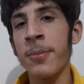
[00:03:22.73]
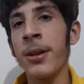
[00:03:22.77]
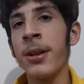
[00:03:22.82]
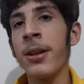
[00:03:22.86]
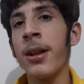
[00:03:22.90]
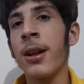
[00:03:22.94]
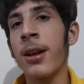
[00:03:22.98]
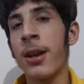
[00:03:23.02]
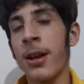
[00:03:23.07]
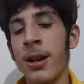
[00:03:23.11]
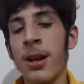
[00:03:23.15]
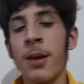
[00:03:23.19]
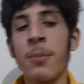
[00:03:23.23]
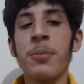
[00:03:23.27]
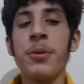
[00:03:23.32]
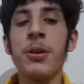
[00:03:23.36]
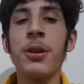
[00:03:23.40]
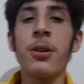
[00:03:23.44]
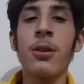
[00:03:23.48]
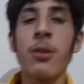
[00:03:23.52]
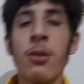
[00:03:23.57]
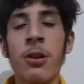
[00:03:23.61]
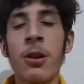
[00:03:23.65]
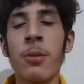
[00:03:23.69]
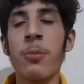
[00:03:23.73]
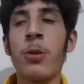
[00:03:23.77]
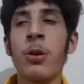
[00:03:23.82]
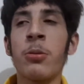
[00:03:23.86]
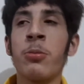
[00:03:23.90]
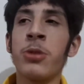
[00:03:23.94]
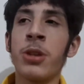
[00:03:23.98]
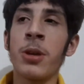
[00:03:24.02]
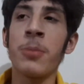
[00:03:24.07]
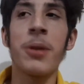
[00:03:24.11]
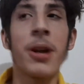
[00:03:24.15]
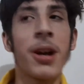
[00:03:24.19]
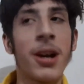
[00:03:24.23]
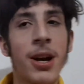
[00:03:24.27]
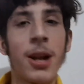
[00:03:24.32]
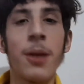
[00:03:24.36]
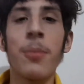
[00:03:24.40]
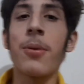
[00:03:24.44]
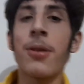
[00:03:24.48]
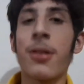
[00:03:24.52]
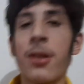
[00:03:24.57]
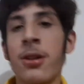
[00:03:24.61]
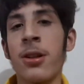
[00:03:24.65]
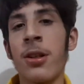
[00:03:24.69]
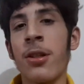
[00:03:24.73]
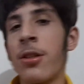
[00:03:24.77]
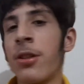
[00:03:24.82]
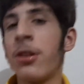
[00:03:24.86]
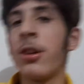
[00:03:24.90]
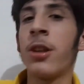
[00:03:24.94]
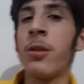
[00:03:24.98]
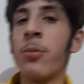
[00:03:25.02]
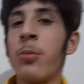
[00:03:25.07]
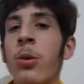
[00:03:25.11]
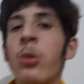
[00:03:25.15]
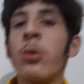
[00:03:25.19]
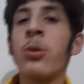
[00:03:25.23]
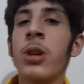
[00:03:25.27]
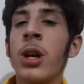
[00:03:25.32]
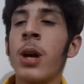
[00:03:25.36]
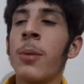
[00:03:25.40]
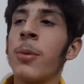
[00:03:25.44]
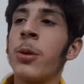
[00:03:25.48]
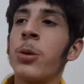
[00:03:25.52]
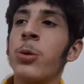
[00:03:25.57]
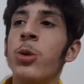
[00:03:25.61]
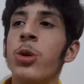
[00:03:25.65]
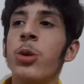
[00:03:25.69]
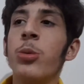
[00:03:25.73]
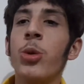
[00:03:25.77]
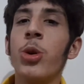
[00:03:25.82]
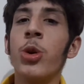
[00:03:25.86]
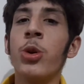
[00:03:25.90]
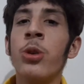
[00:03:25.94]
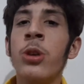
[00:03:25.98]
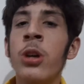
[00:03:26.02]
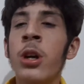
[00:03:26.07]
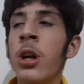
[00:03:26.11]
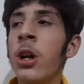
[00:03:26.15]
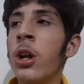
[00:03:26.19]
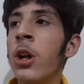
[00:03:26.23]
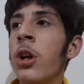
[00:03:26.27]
में ही था लेकिन अभी थोड़ा बहुत मुझे इमरान खान पसंद है सीरियस बोलूँ क्या मैं झूठ बोलूँ